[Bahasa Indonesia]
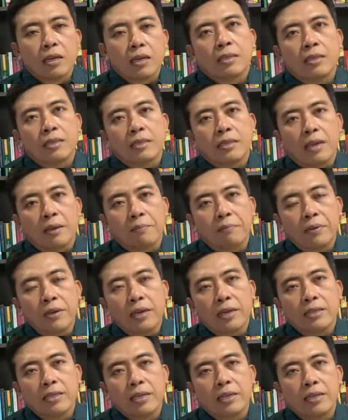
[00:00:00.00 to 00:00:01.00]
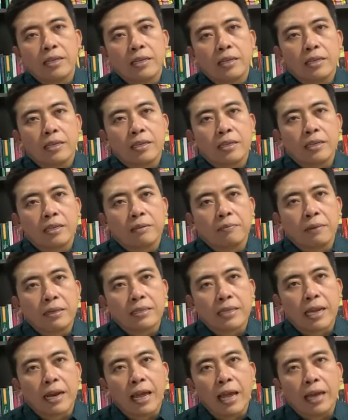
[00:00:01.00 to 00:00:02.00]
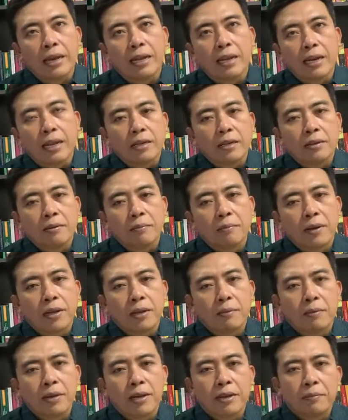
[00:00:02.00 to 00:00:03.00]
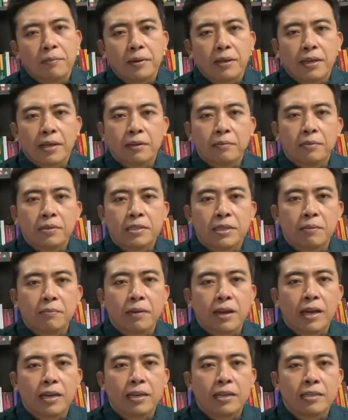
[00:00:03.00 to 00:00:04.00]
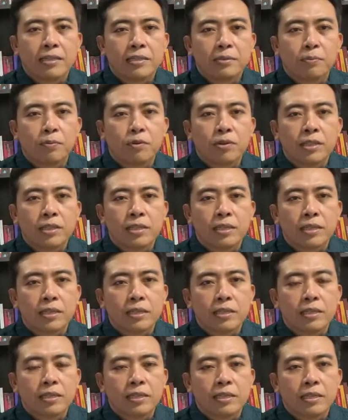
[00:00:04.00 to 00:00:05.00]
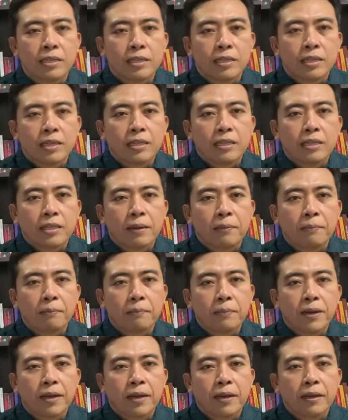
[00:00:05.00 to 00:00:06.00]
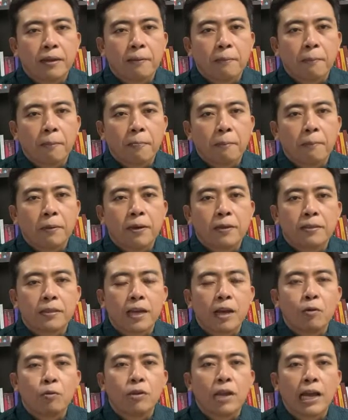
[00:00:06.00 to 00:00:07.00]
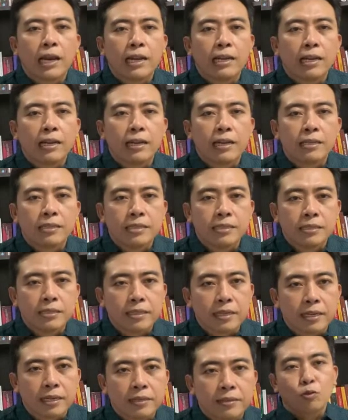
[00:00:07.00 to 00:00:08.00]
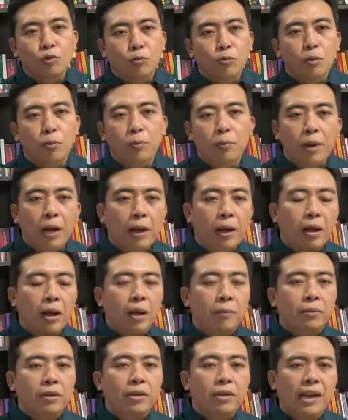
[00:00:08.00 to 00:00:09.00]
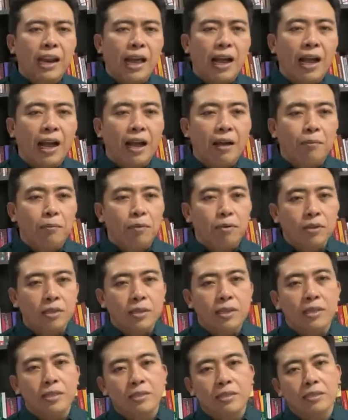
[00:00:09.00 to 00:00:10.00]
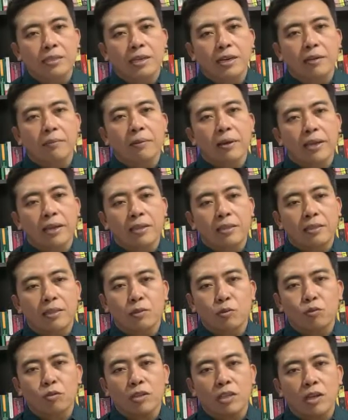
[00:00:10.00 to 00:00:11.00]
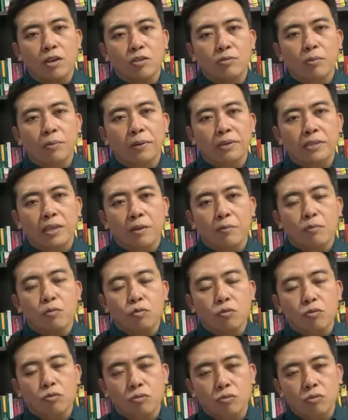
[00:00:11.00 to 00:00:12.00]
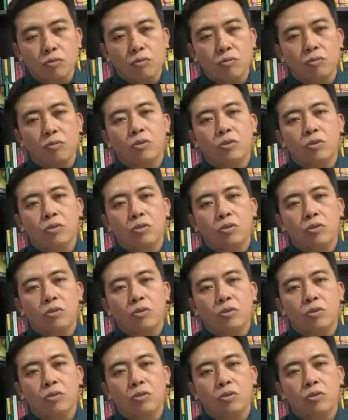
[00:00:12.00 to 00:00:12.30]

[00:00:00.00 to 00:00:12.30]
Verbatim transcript: Tetapi yang jadi masalah adalah bagaimana mereka bisa menganalisis politik tanpa mengetahui alat analisisnya. Untuk memahami kerangka politik secara baik, tentu kita harus membaca buku,